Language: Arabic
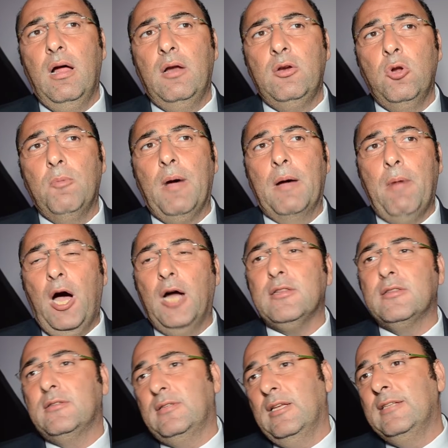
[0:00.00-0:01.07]
نبقى
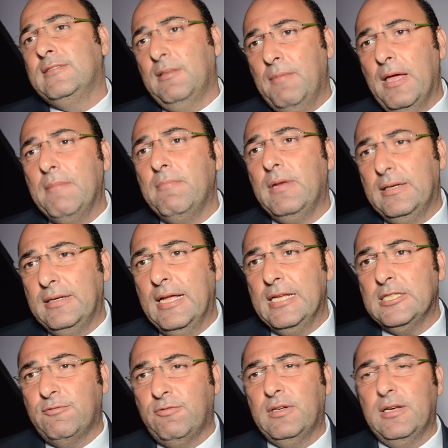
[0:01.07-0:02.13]
محط اهتمام
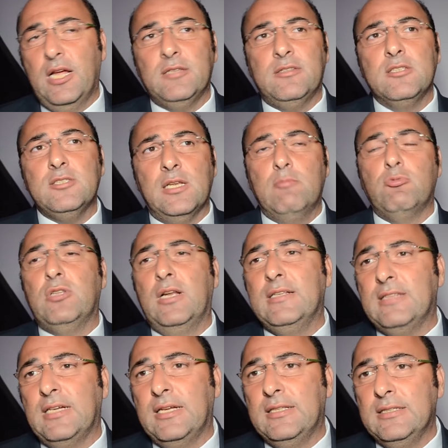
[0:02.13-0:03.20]
للناس في انها تظهر
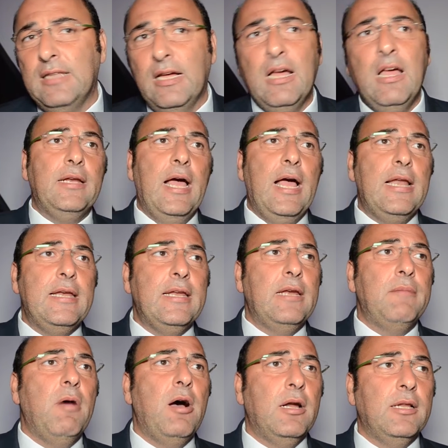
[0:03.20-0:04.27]
الموديلات الجديده نقلنا
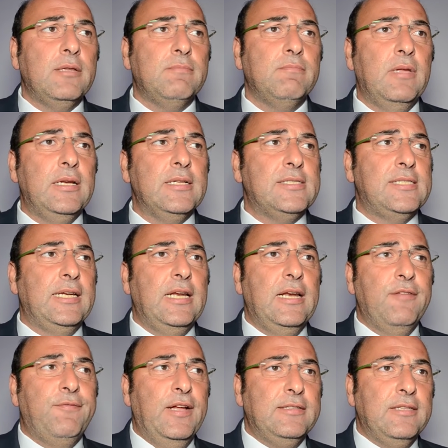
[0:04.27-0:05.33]
المعرض من السنه
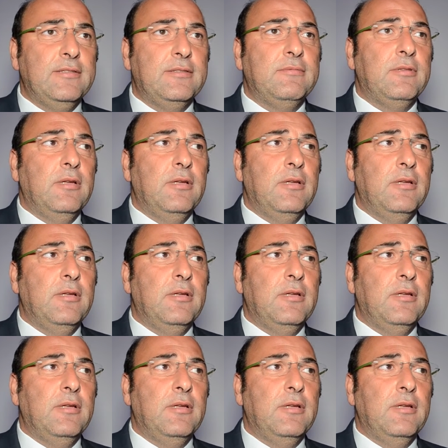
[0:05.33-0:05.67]
اللي فاتت